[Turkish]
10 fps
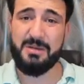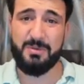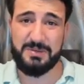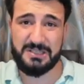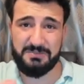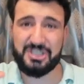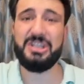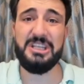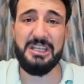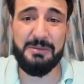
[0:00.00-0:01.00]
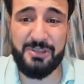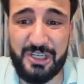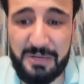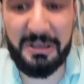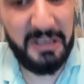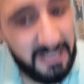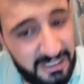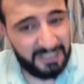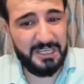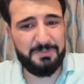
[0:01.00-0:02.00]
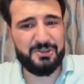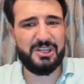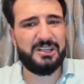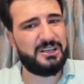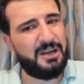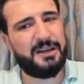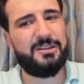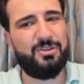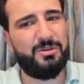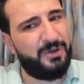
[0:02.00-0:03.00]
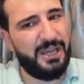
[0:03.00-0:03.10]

Bu bizim için iyi bir şey mi? İyi bir şeydir. Kar ediyor mu?